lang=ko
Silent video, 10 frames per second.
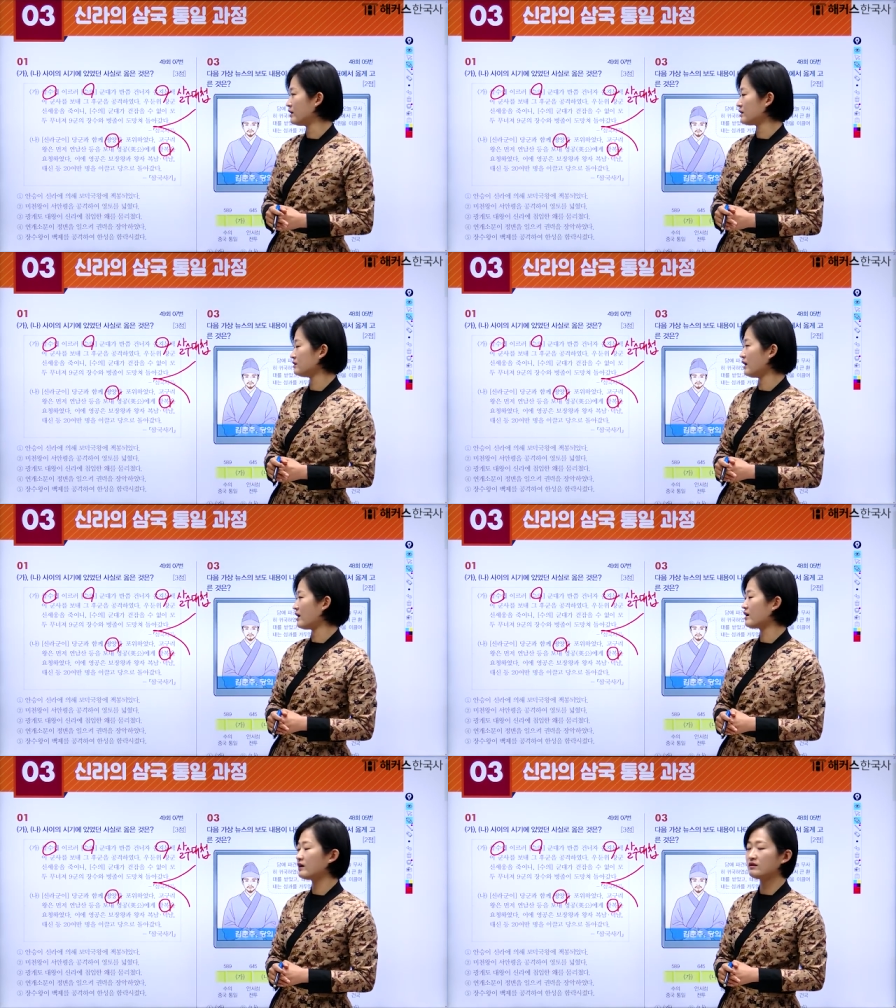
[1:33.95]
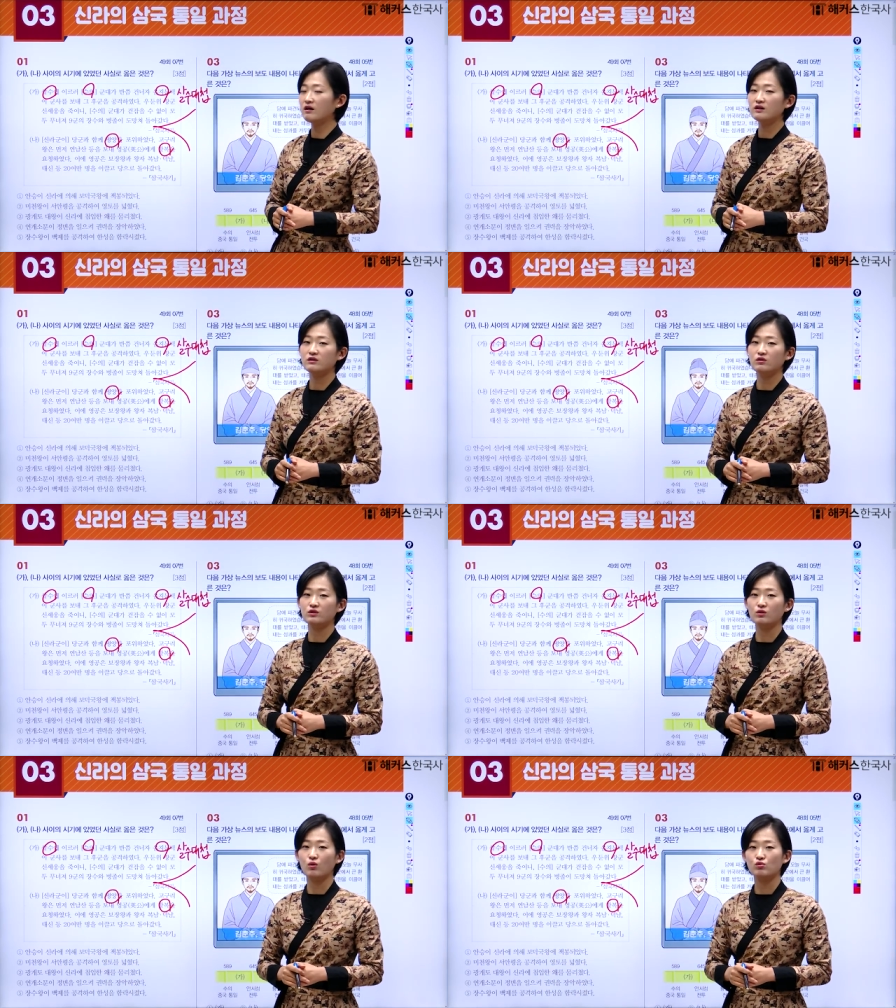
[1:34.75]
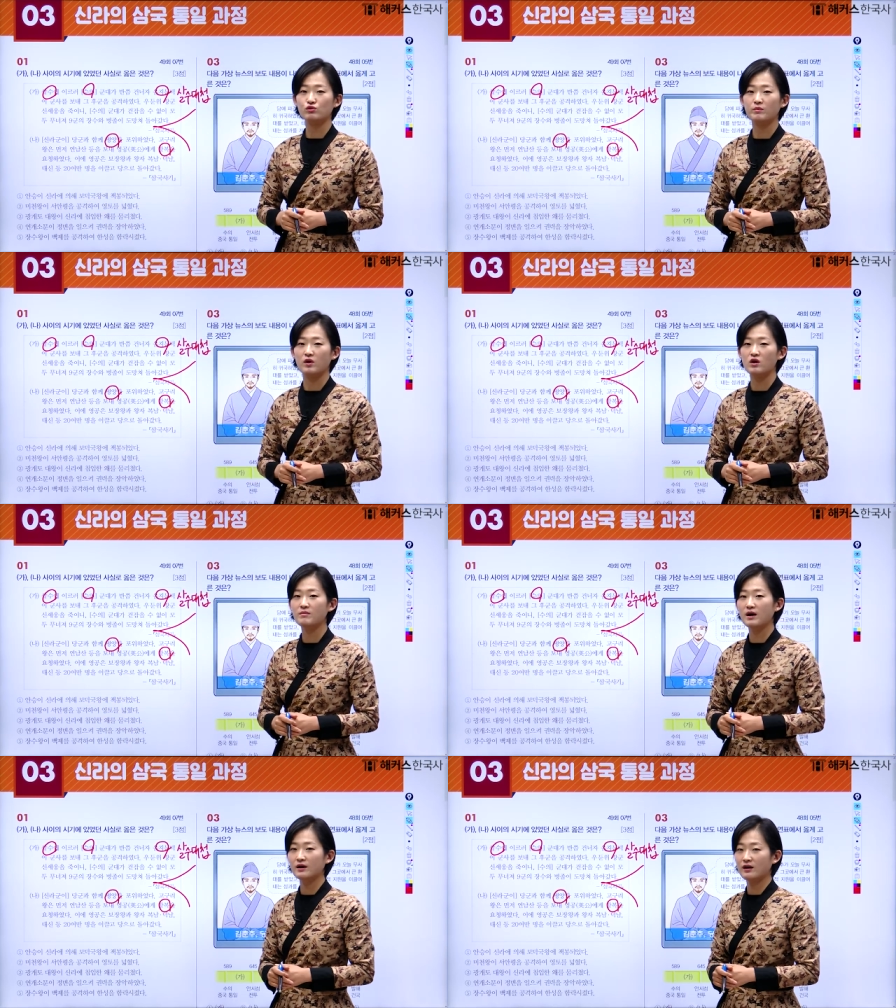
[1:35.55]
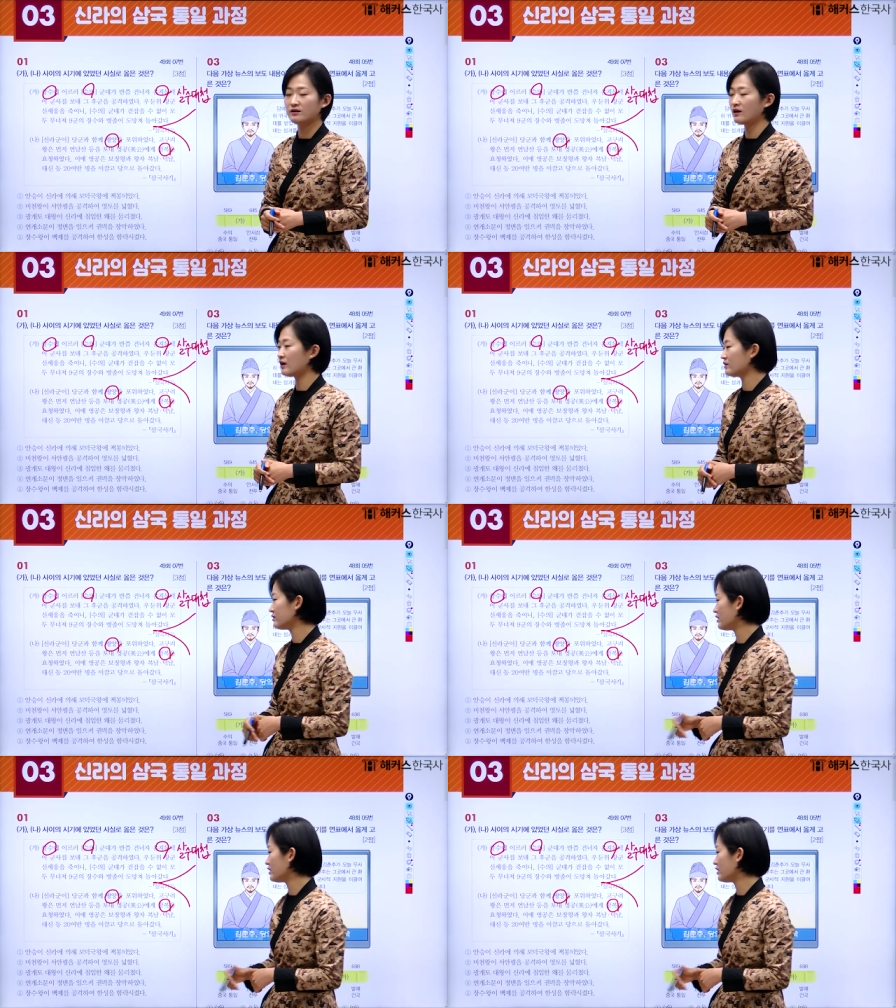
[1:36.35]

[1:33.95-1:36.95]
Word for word: 이 나에 해당하는 것은 고구려 멸망에 해당하는